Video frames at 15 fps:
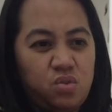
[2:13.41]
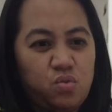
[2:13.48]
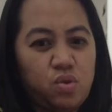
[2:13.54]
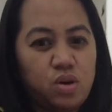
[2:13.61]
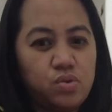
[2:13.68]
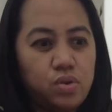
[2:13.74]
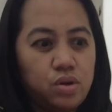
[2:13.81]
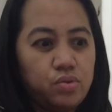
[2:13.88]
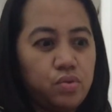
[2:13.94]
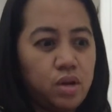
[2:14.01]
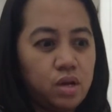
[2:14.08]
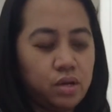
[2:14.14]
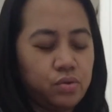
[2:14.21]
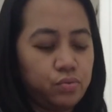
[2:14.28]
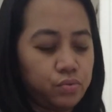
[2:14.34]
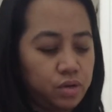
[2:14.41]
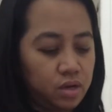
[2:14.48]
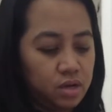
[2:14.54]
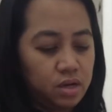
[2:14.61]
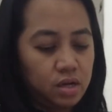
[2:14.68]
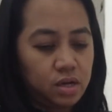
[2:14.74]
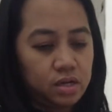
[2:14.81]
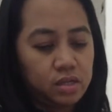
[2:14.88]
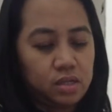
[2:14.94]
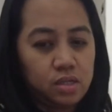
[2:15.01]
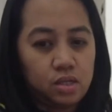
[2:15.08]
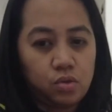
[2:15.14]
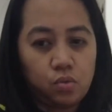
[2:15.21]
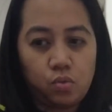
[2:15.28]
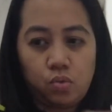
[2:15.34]
Kung ano-ano lang yung nakalagay
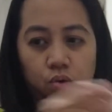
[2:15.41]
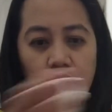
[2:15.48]
dito.